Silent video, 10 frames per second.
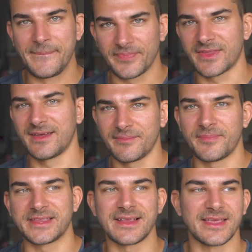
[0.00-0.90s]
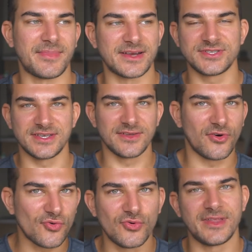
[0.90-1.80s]
mm, e, pytania bardziej
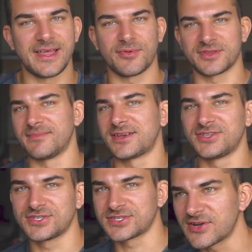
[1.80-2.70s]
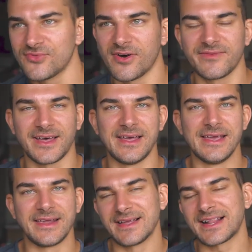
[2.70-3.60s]
ogólne, potem bardziej szczegółowe
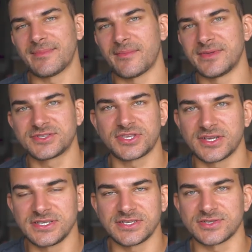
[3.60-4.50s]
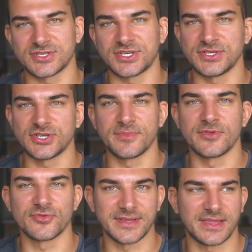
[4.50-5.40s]
i nagle mamy 40 czy 60
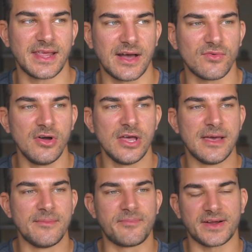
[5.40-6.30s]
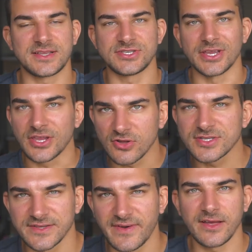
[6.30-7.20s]
minut materiału, praktycznie nie
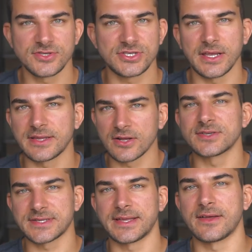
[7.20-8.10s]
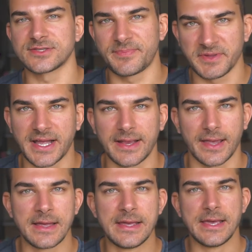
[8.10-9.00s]
odzywając się i tylko zadając
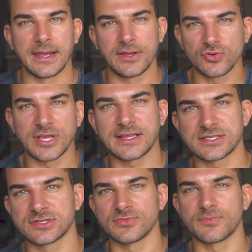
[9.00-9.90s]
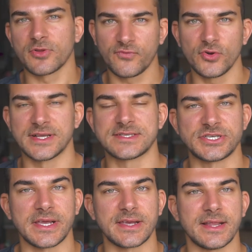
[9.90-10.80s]
pytania. I tutaj też są podwójne
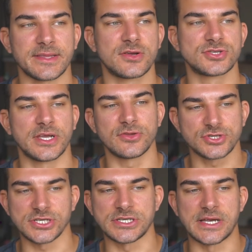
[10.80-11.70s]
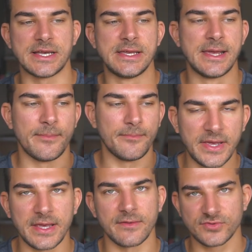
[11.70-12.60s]
zasięgi, dlatego że jednocześnie
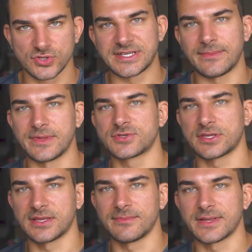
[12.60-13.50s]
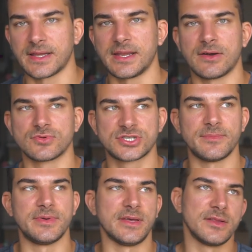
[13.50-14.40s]
my wrzucamy na przykład ten materiał,
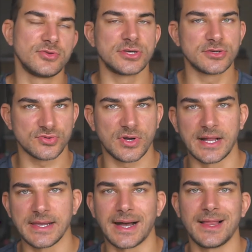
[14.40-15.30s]
żeby ludzie go słuchali,